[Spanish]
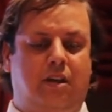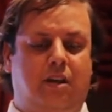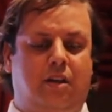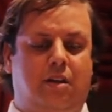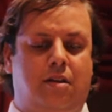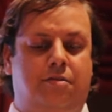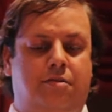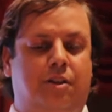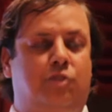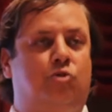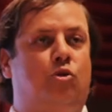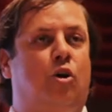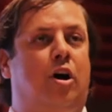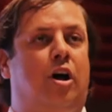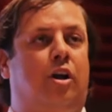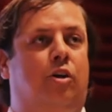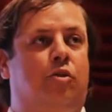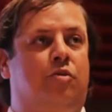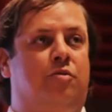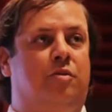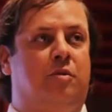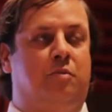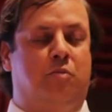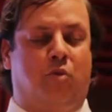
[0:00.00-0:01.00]
Cito a
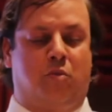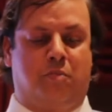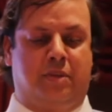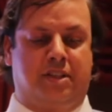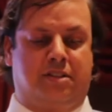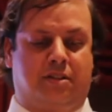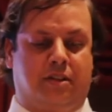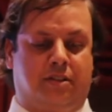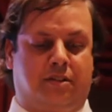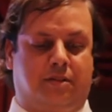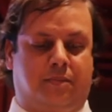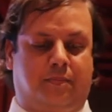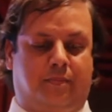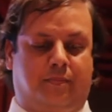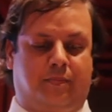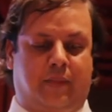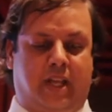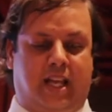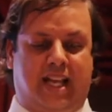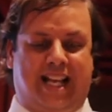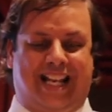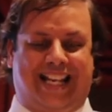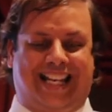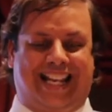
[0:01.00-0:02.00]
Ludwig von
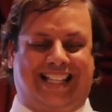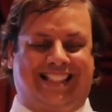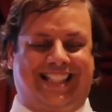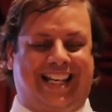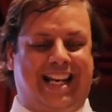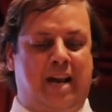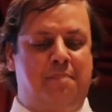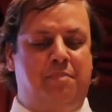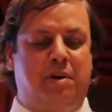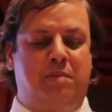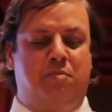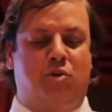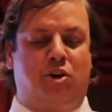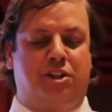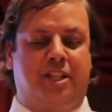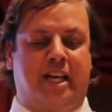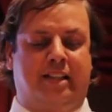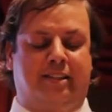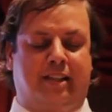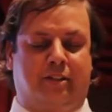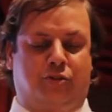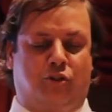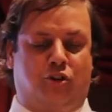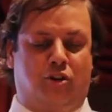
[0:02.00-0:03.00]
La tarea primordial
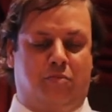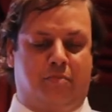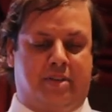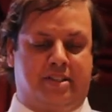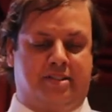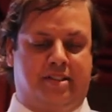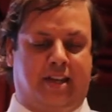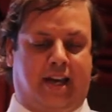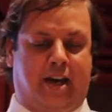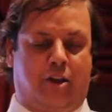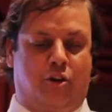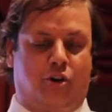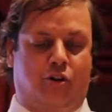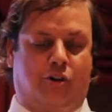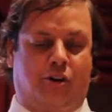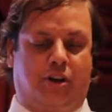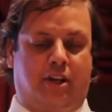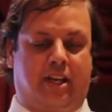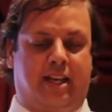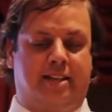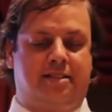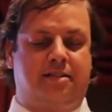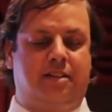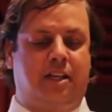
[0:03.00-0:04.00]
de todo investigador
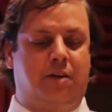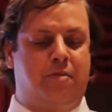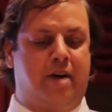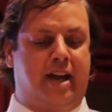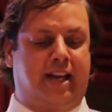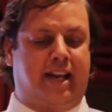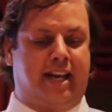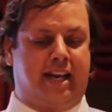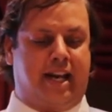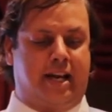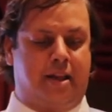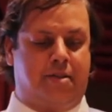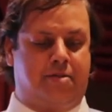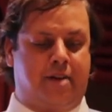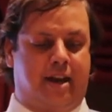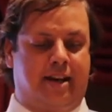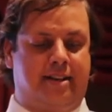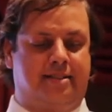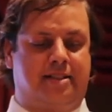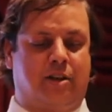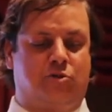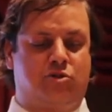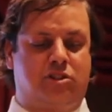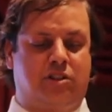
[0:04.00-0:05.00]
estriba en analizar
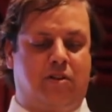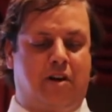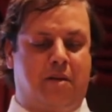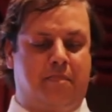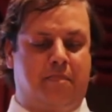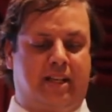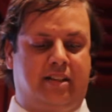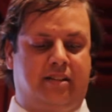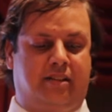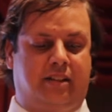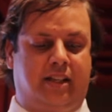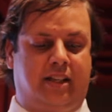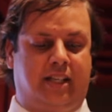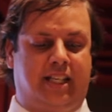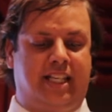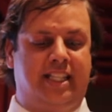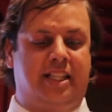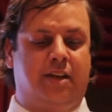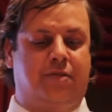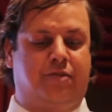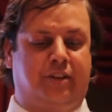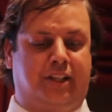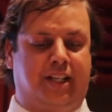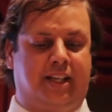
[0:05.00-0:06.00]
exhaustivamente y
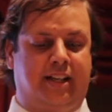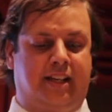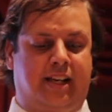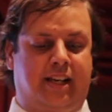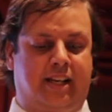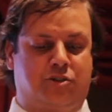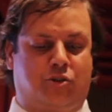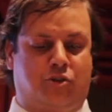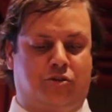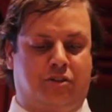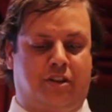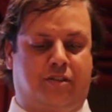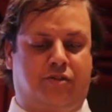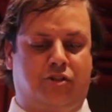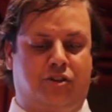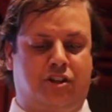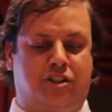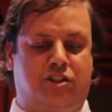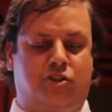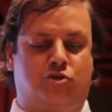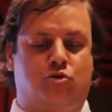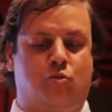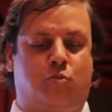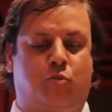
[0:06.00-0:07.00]
definir las
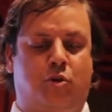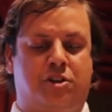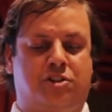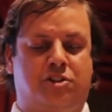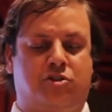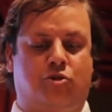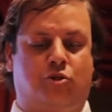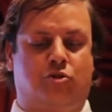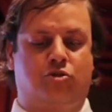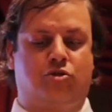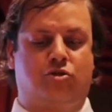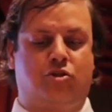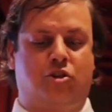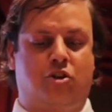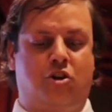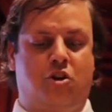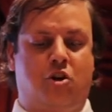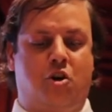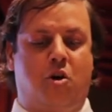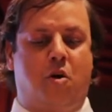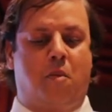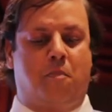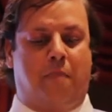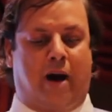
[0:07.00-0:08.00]
condiciones y supuestos
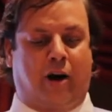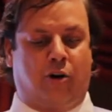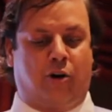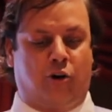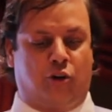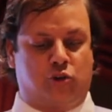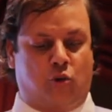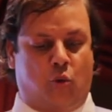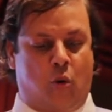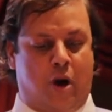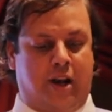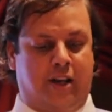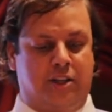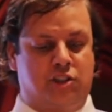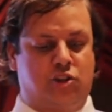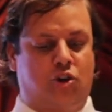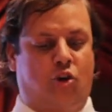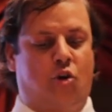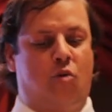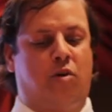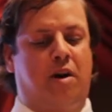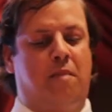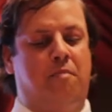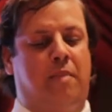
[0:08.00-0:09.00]
bajo los cuales
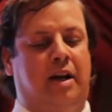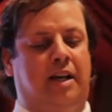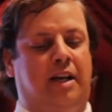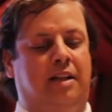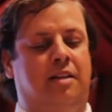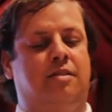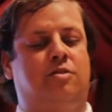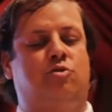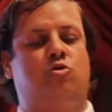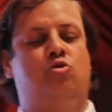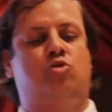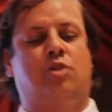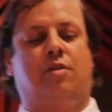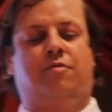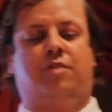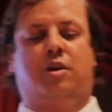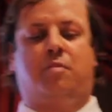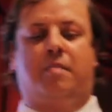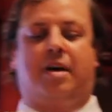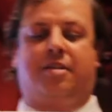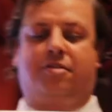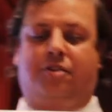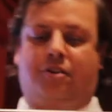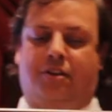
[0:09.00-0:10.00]
cobran validez sus
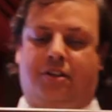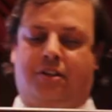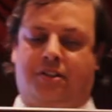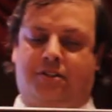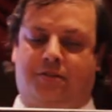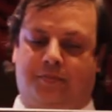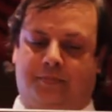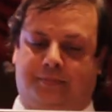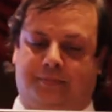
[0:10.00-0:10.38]
afirmaciones.